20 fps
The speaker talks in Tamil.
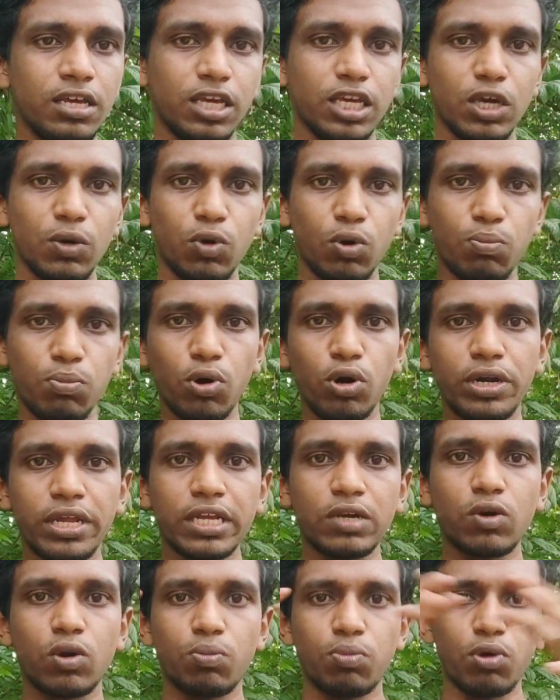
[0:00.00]
இங்கே ஒரு போல்ட்
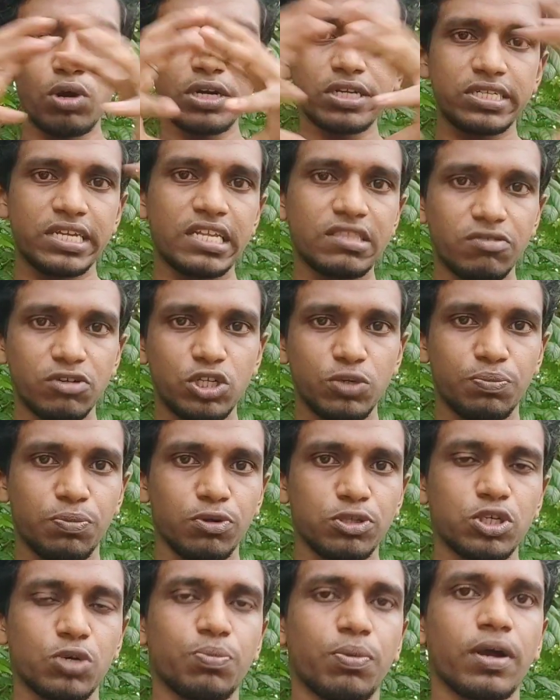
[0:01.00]
இங்கே ஒரு போல்ட் சேர்த்து வச்சு
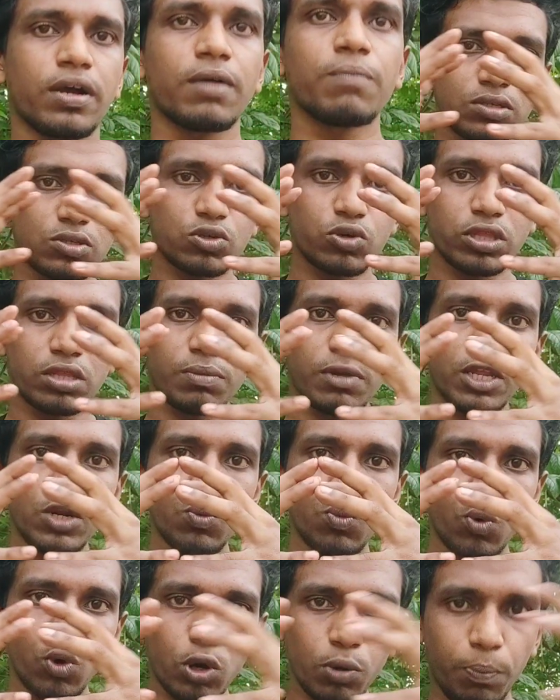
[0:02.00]
பிடிச்சிருப்பாங்க ஸோ இந்த
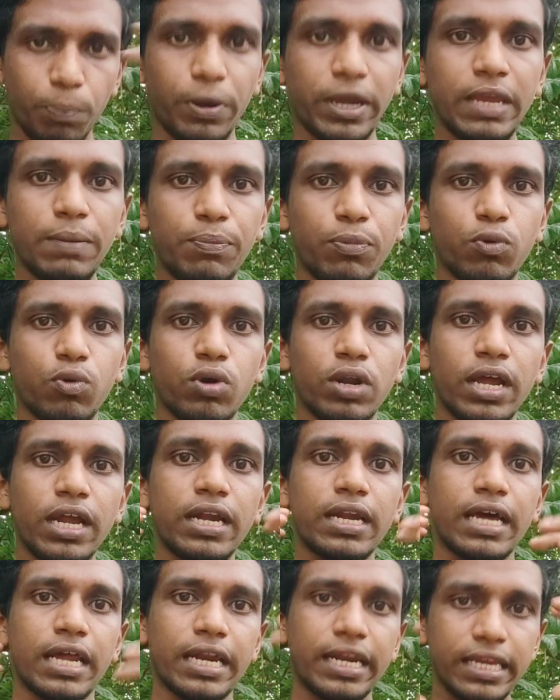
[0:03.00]
மாதிரி ஒரு பைப்புக்குள்ளே
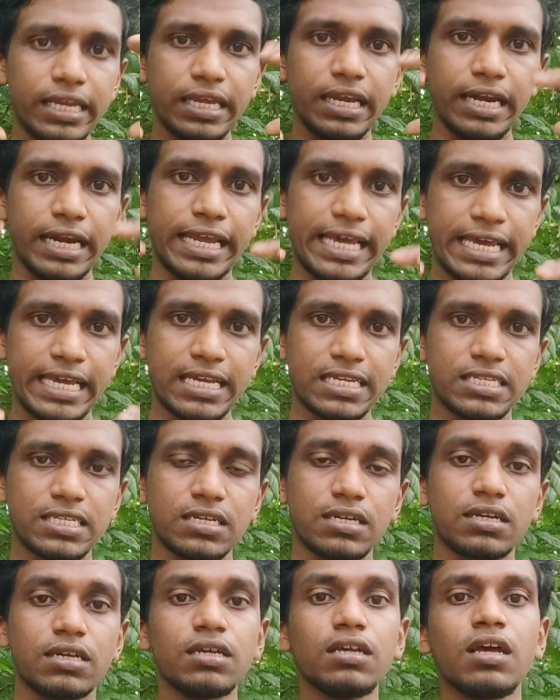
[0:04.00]
நிறைய லேயர்ஸ்
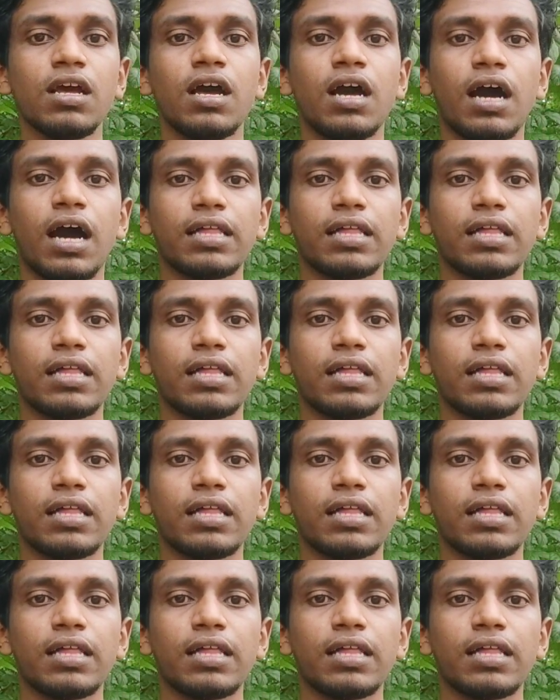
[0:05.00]
இருக்குது